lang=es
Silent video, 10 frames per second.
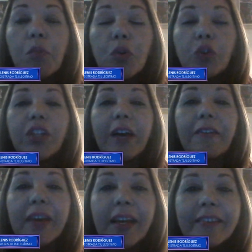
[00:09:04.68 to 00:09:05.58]
muchas
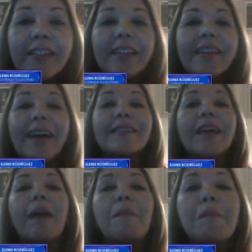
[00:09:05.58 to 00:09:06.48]
veces
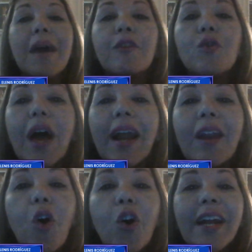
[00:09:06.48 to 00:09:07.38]
hasta
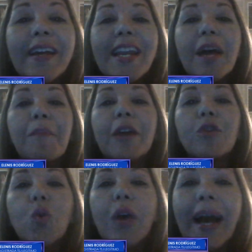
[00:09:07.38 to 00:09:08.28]
horas en la
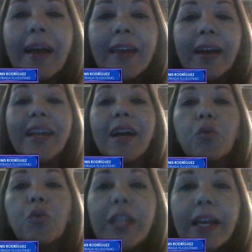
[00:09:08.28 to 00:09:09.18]
madrugada en
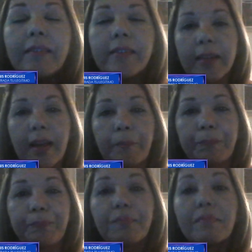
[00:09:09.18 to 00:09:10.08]
audiencia
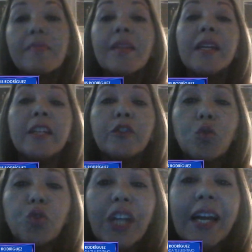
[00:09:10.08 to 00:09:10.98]

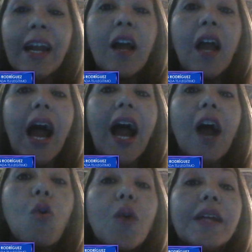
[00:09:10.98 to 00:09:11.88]
escuchar a,
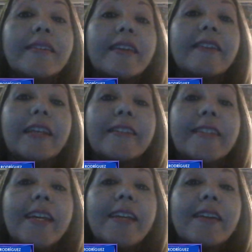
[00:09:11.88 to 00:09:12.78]
jueces
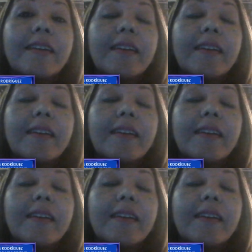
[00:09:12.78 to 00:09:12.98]
decir